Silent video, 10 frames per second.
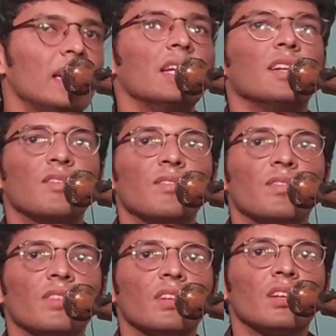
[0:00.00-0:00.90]
लीं
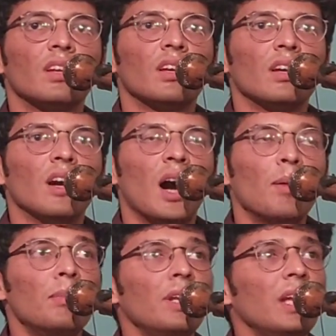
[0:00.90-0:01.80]

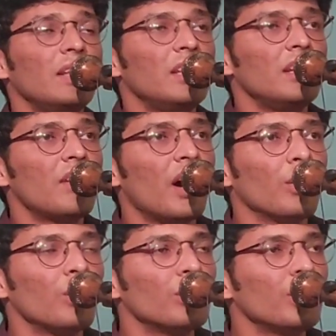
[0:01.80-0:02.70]
हमने
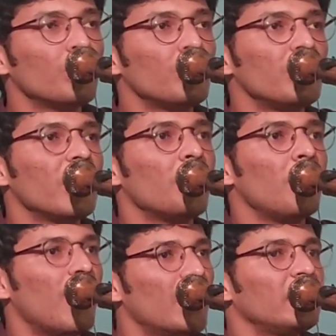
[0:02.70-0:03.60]
दीवारों की खुशियाँ
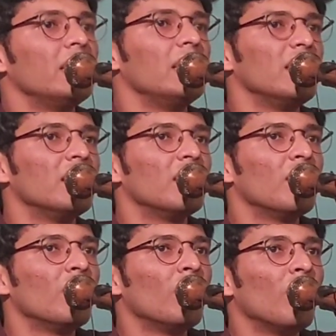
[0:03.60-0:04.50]
बांट लीं
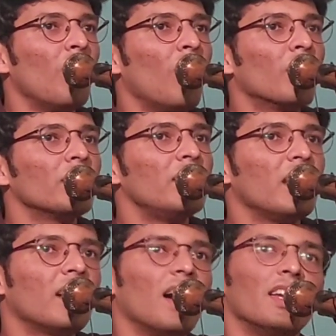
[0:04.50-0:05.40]
और
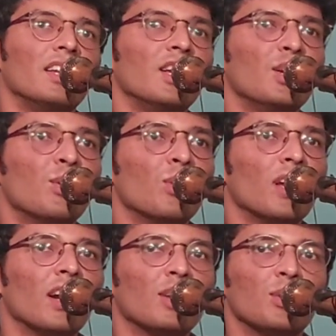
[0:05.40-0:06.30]
देखा ही नहीं
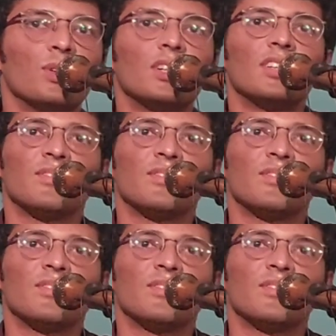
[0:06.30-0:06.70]
कोने का दुख